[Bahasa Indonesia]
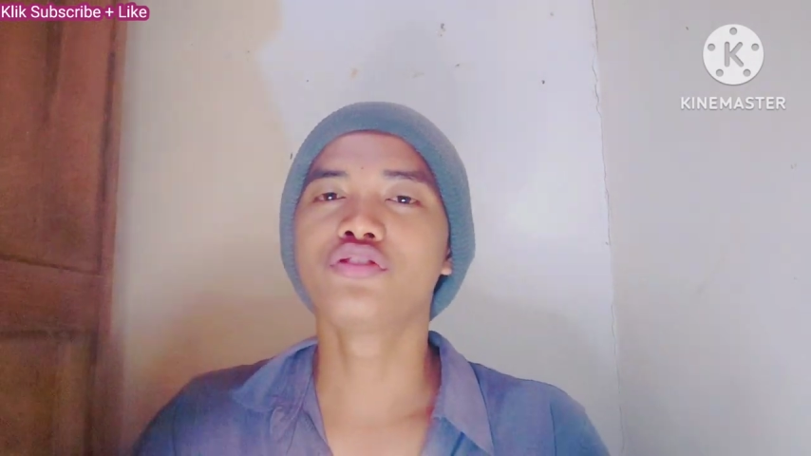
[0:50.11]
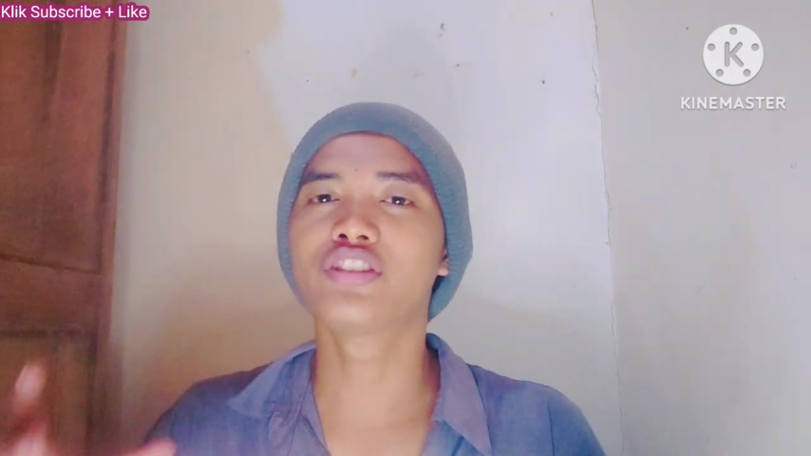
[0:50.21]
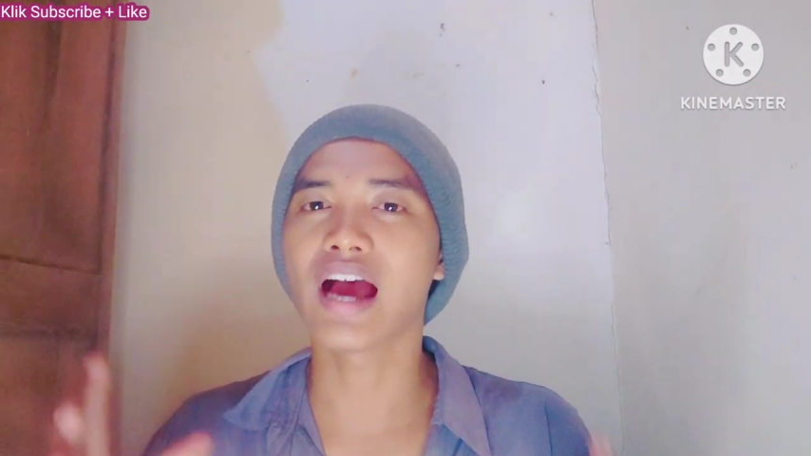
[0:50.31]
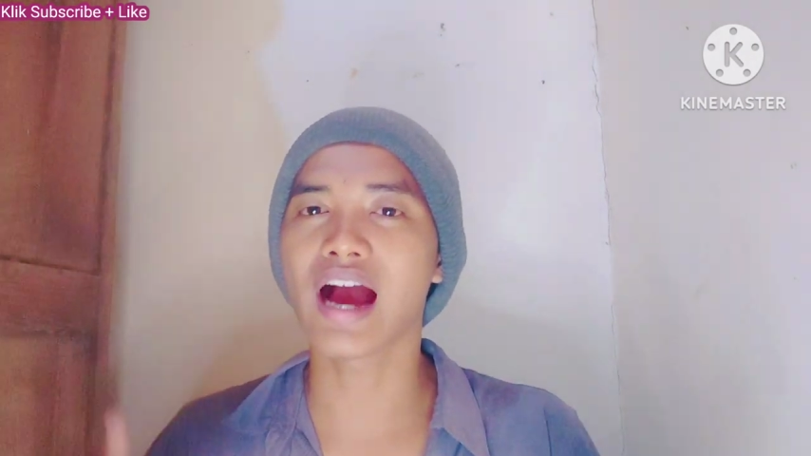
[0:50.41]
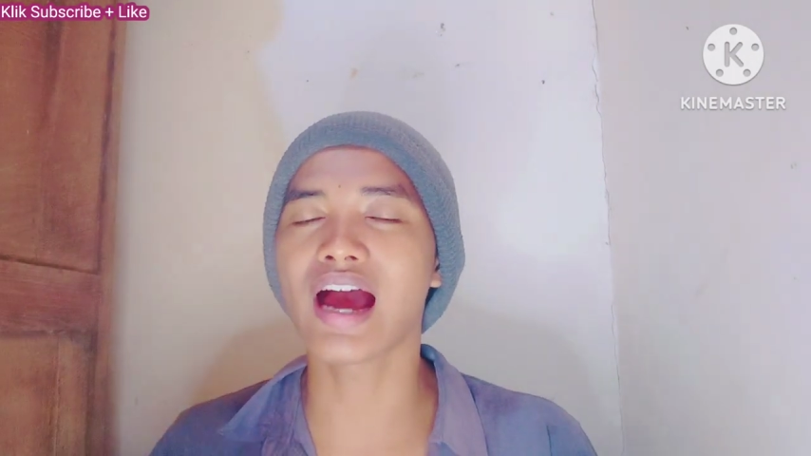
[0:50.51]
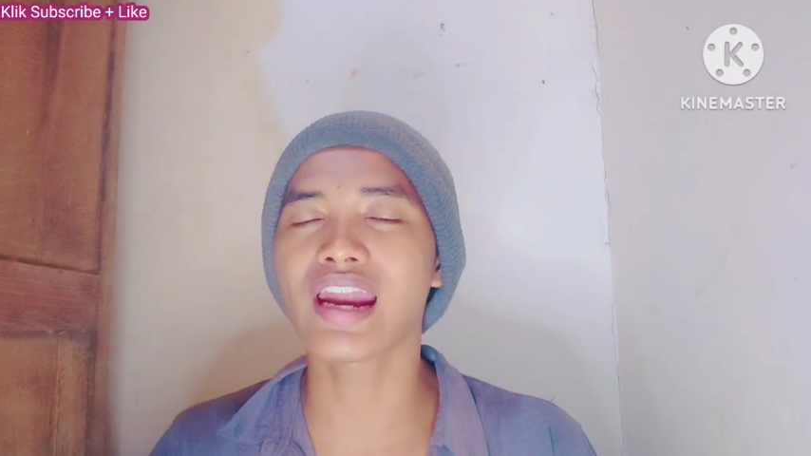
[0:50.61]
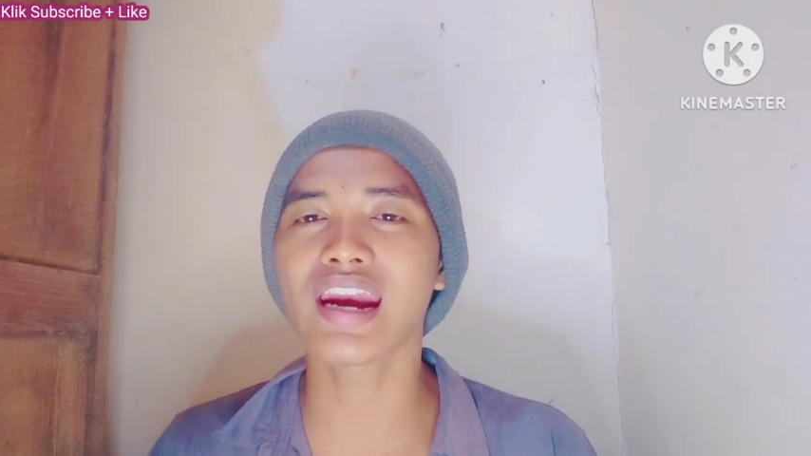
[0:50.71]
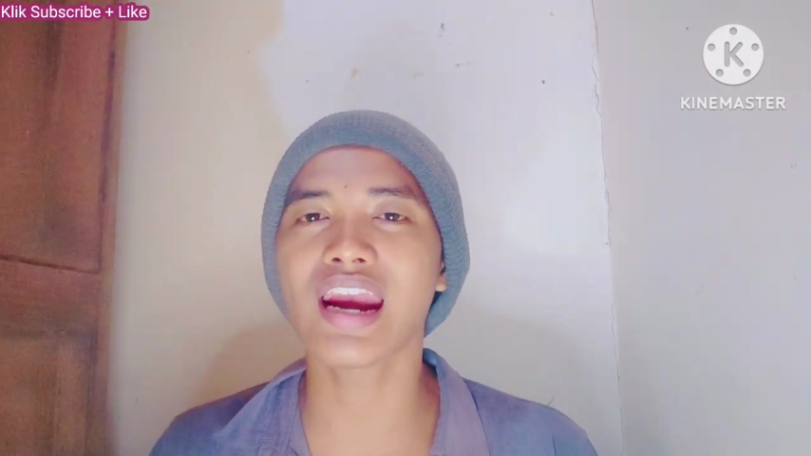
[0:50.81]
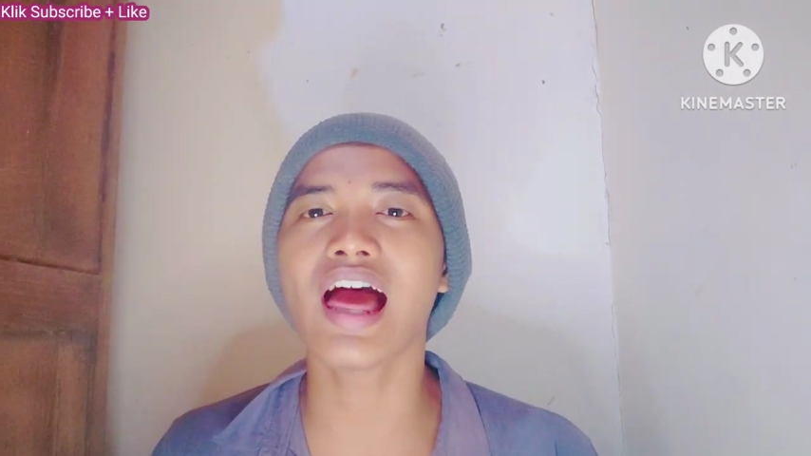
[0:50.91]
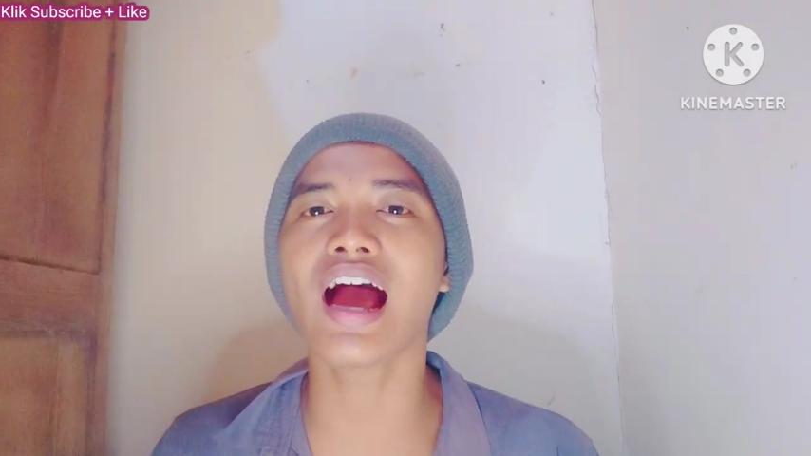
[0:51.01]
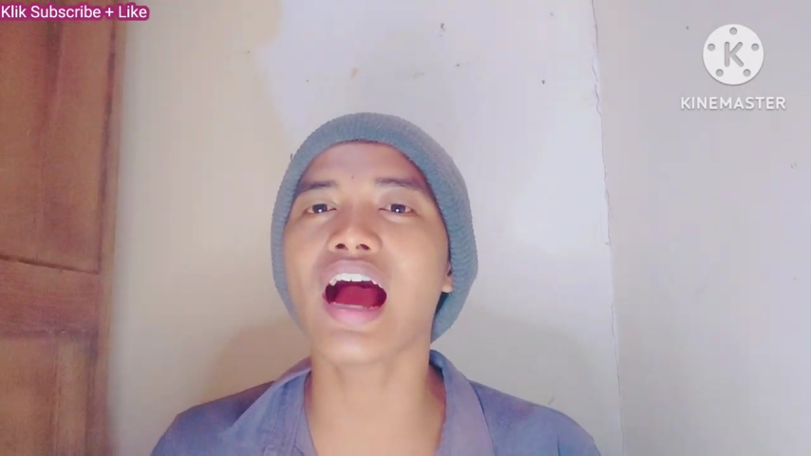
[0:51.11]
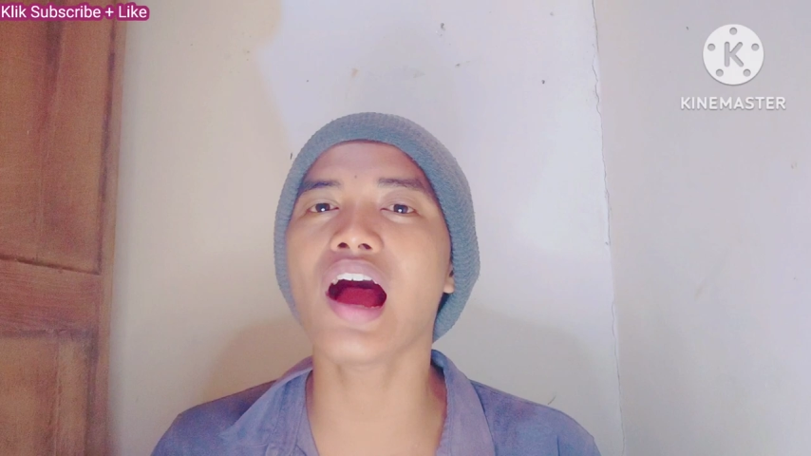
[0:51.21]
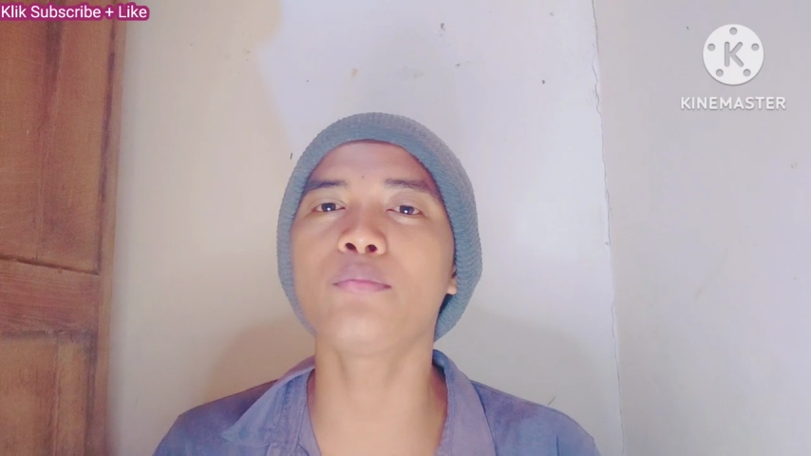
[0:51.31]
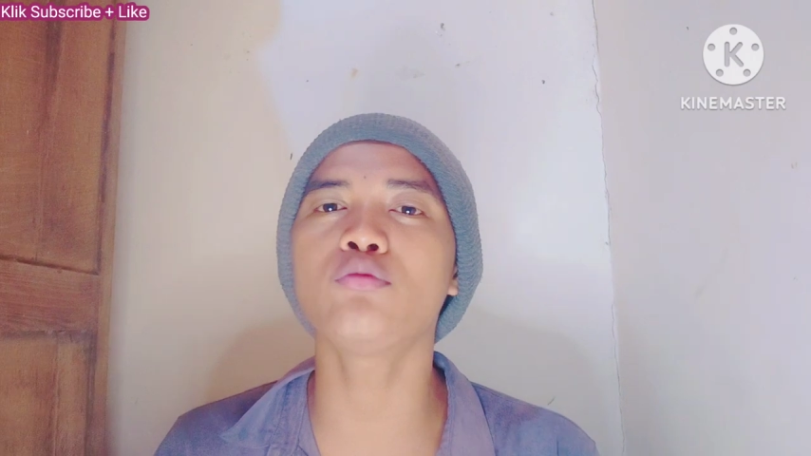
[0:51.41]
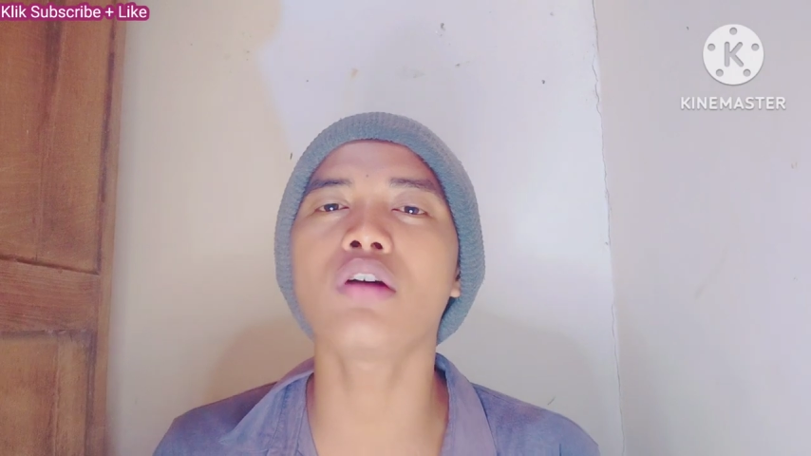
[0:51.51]
janganlah
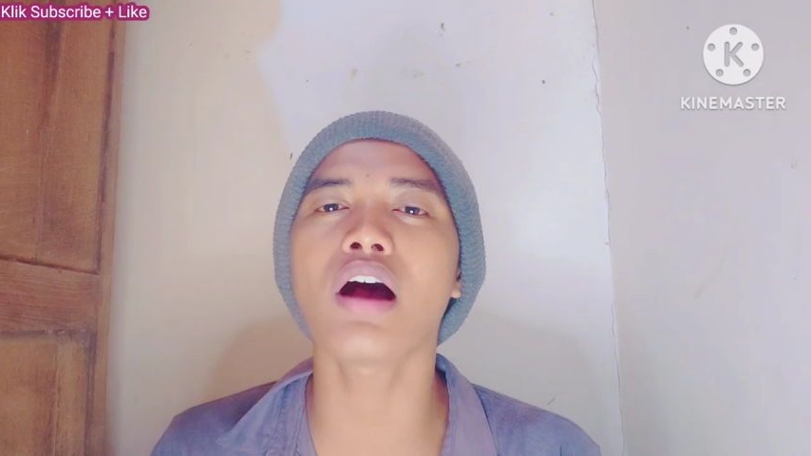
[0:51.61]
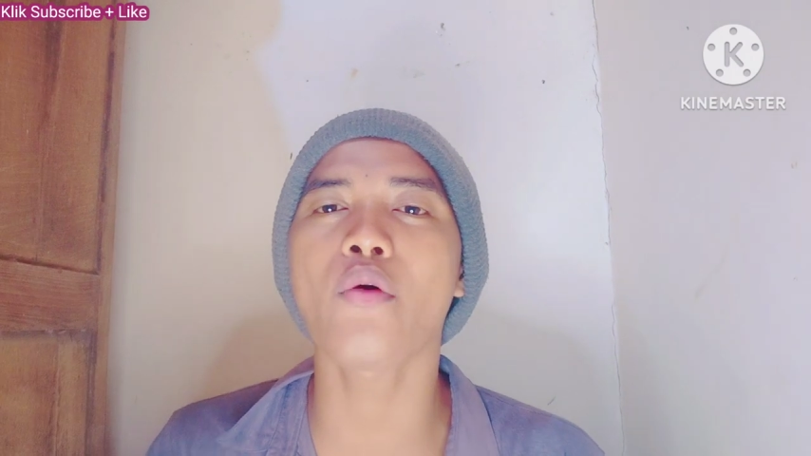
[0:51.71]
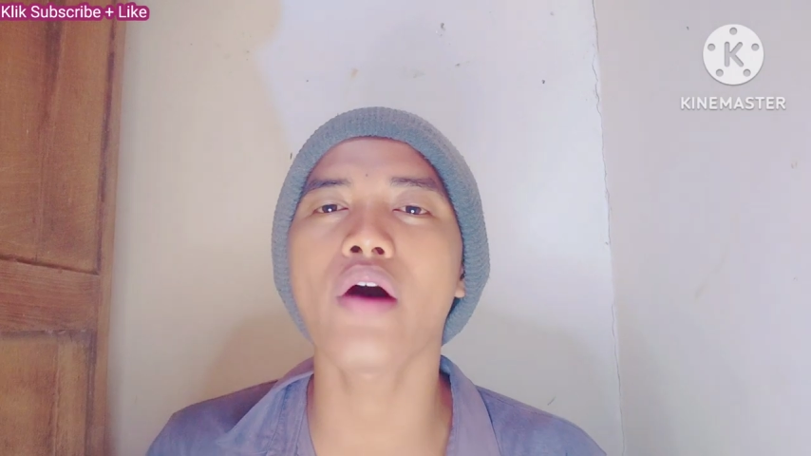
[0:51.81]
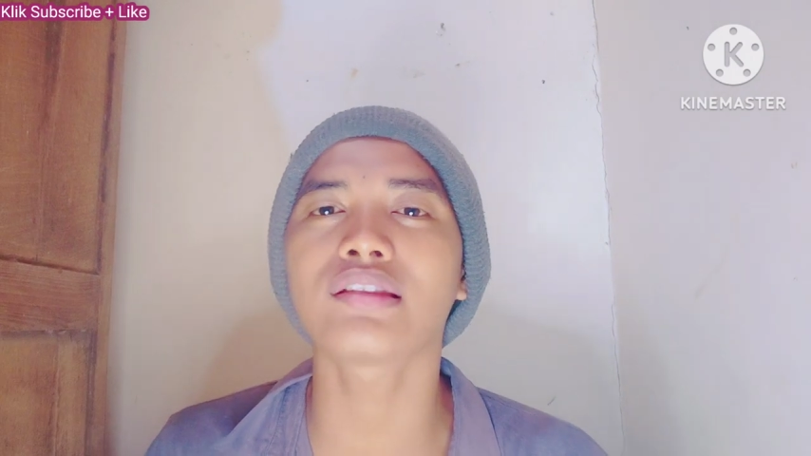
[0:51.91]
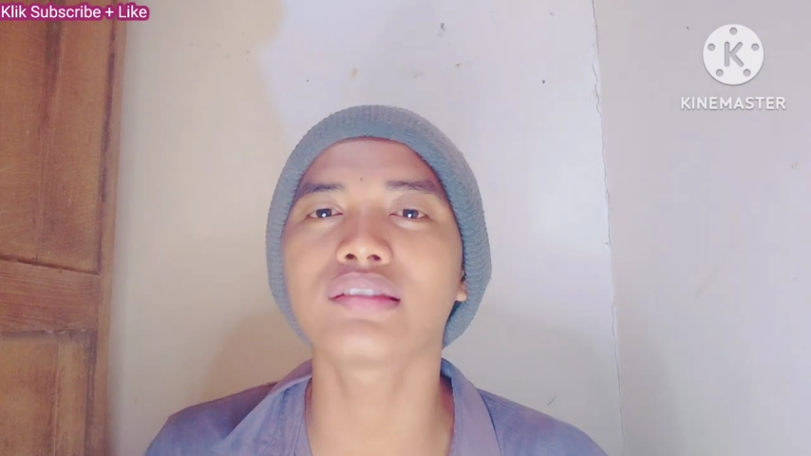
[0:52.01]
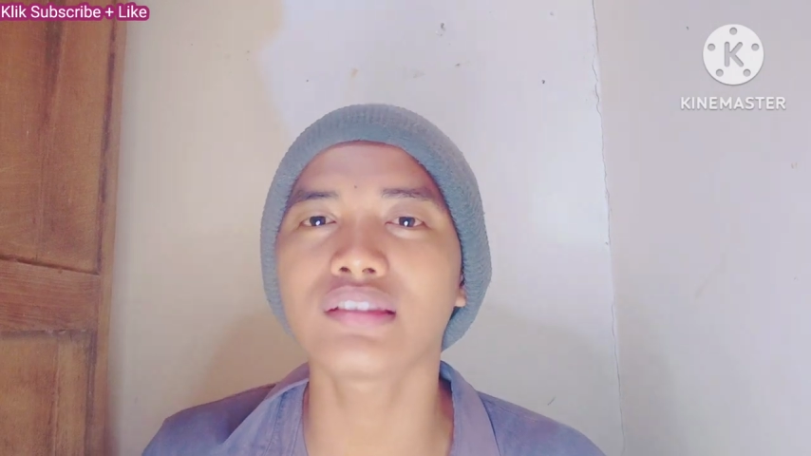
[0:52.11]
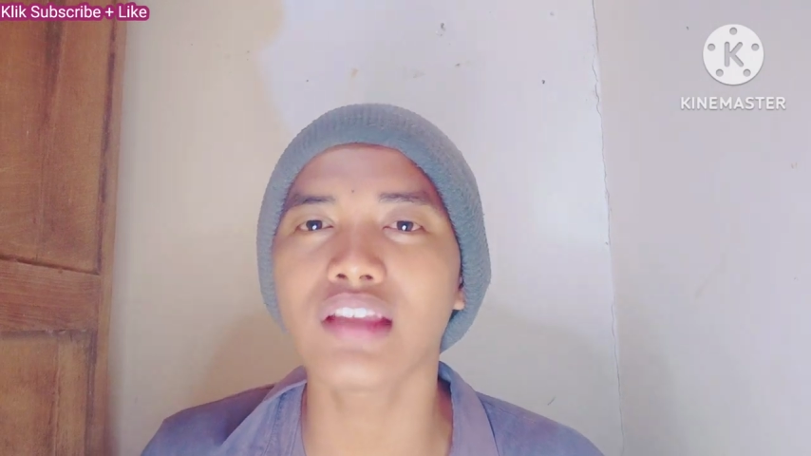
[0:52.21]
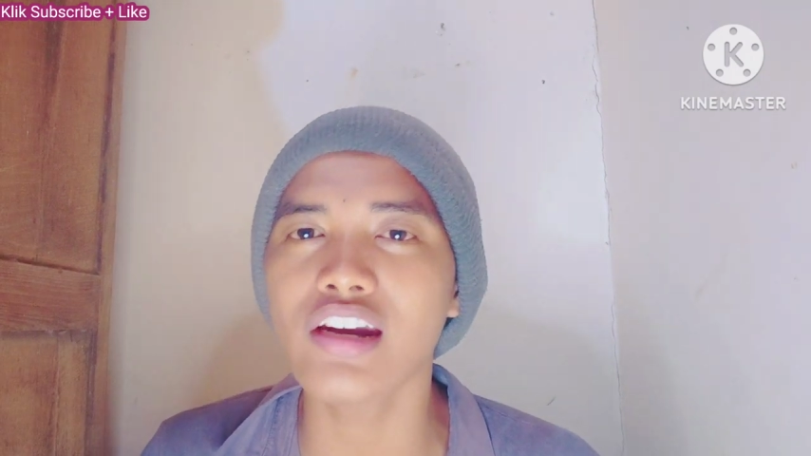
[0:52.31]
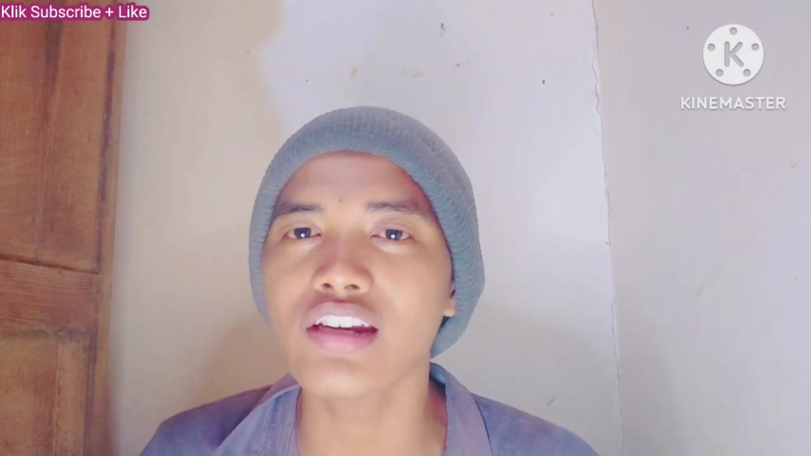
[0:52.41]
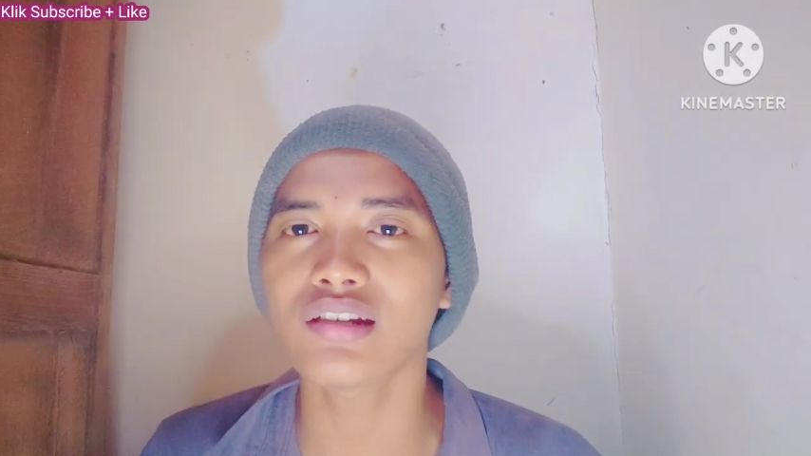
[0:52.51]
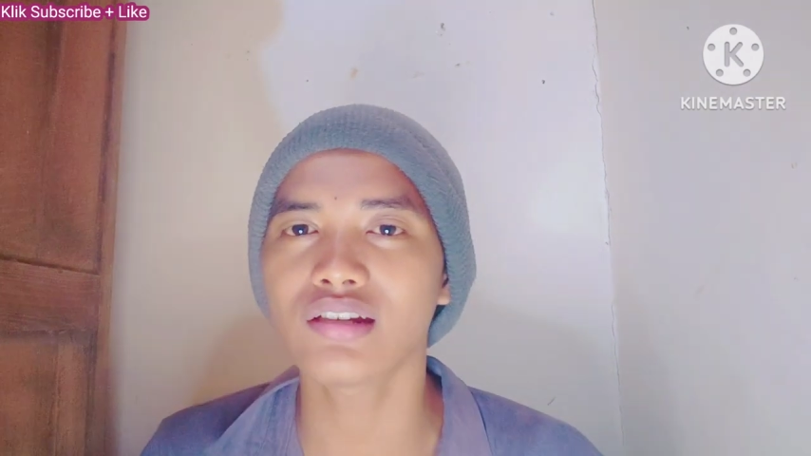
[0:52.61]
kamu khawatir